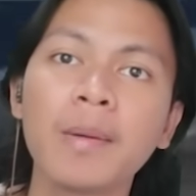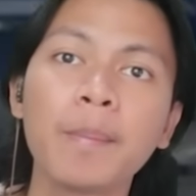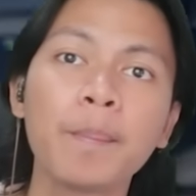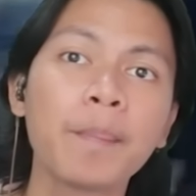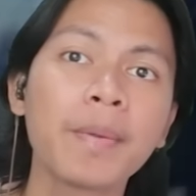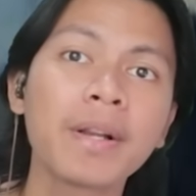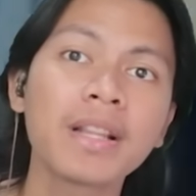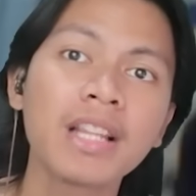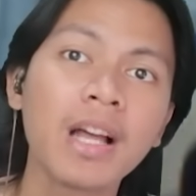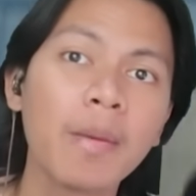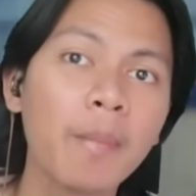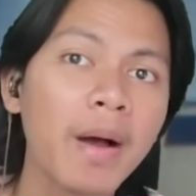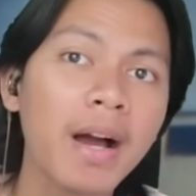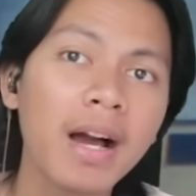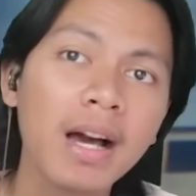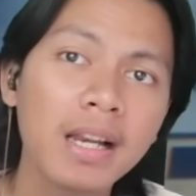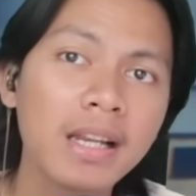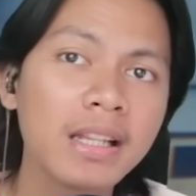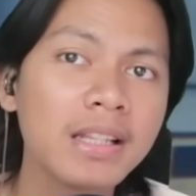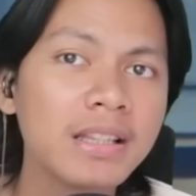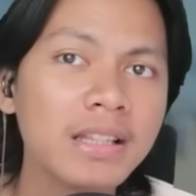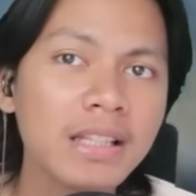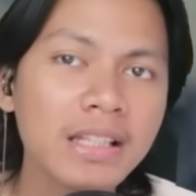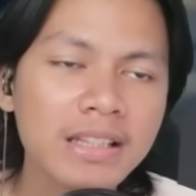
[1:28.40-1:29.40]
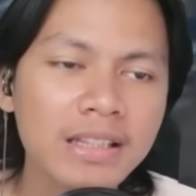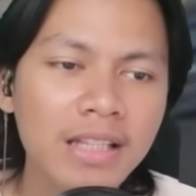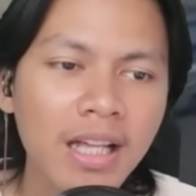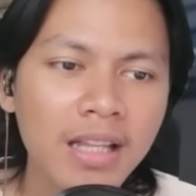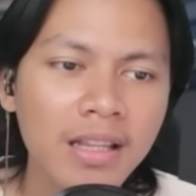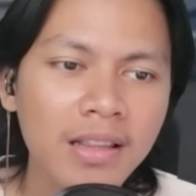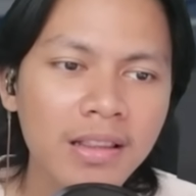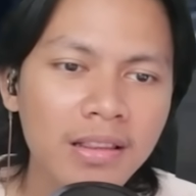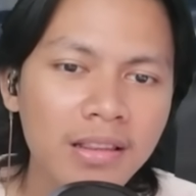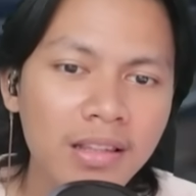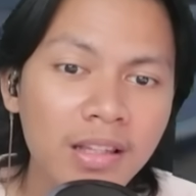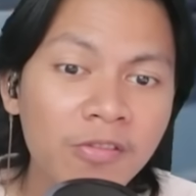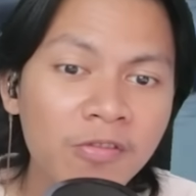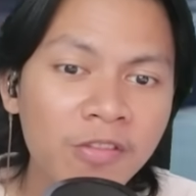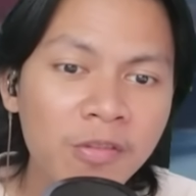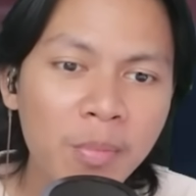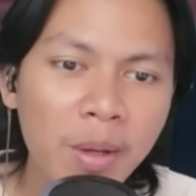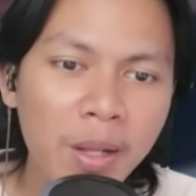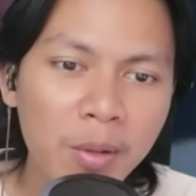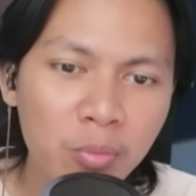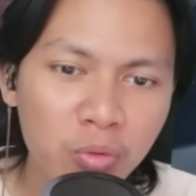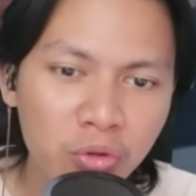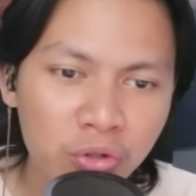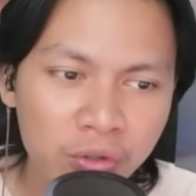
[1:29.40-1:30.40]
pertama kali Titan TV
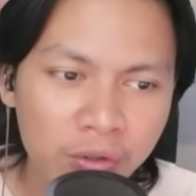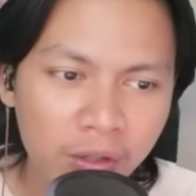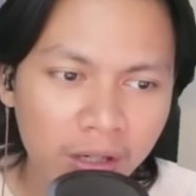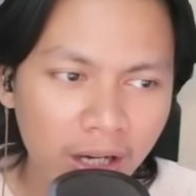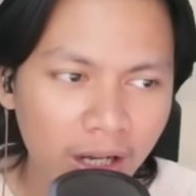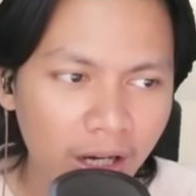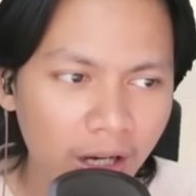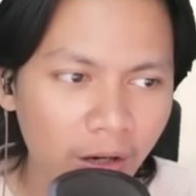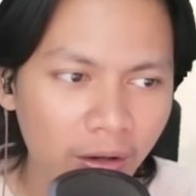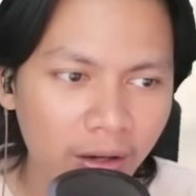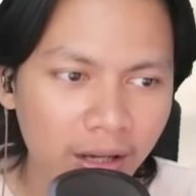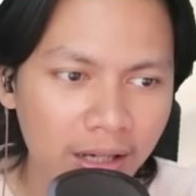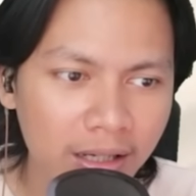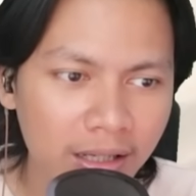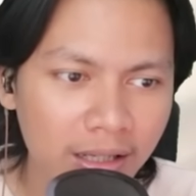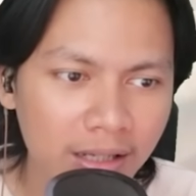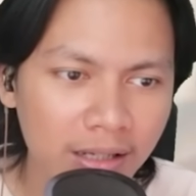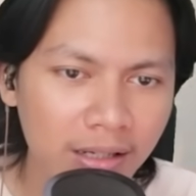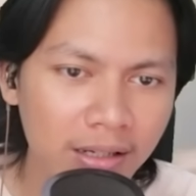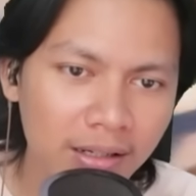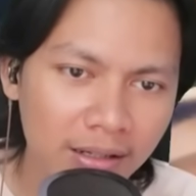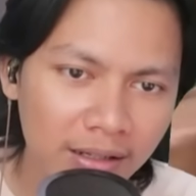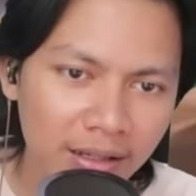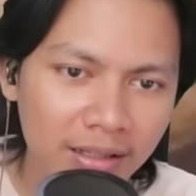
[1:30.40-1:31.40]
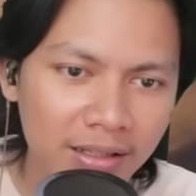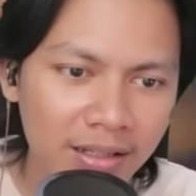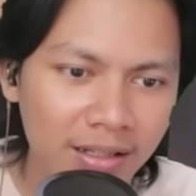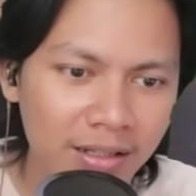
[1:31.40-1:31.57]
Man muncul ya kalau kalian nggak